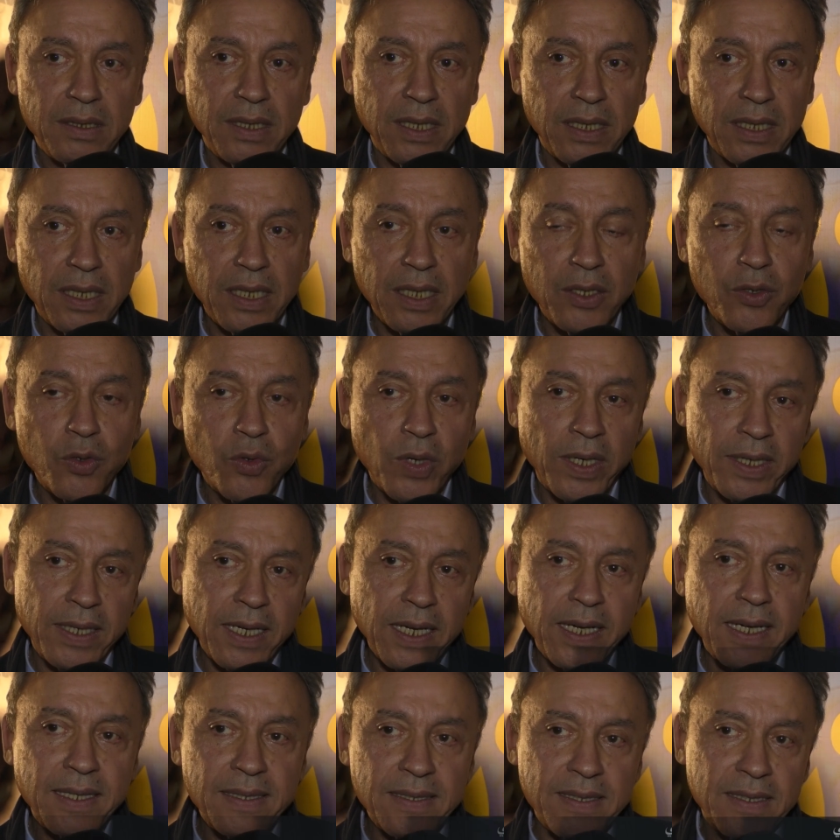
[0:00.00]
يعني
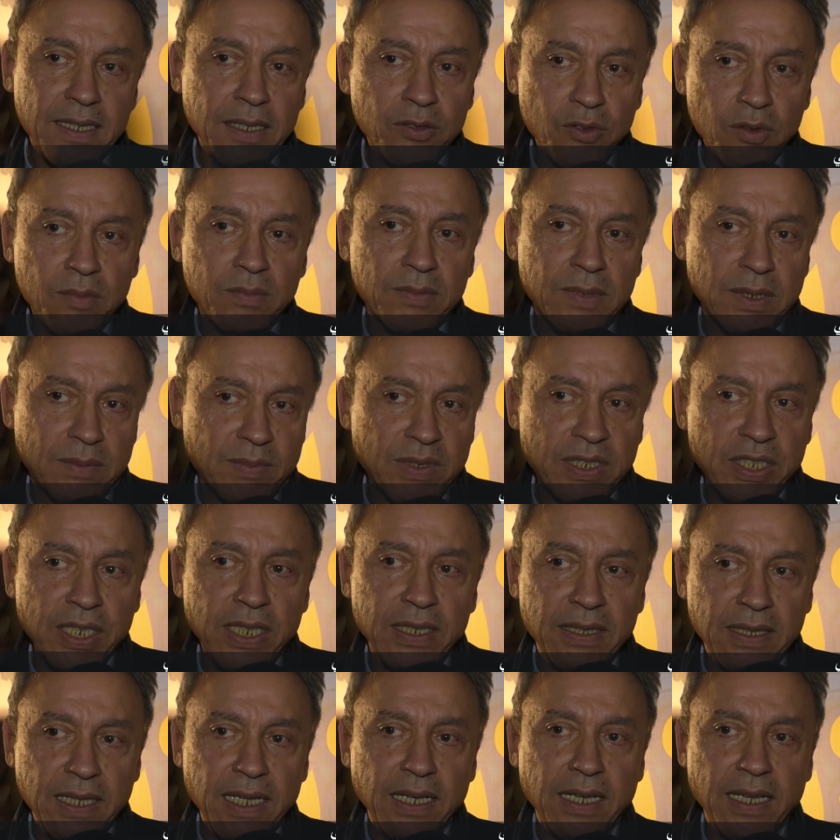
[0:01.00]
وحنا كنزيدوا من
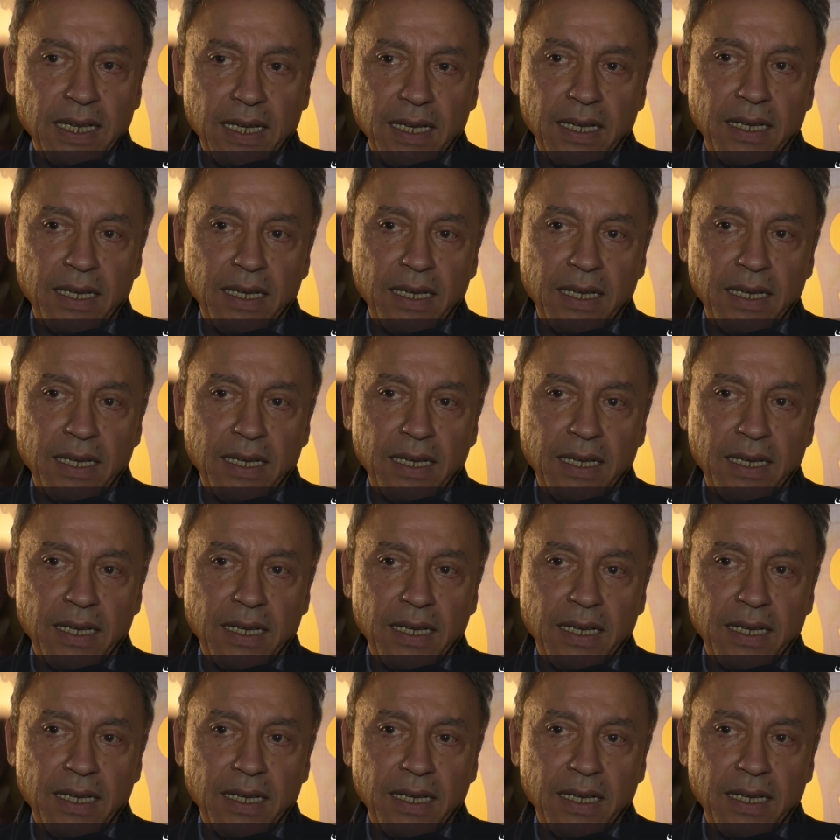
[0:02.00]
جهتنا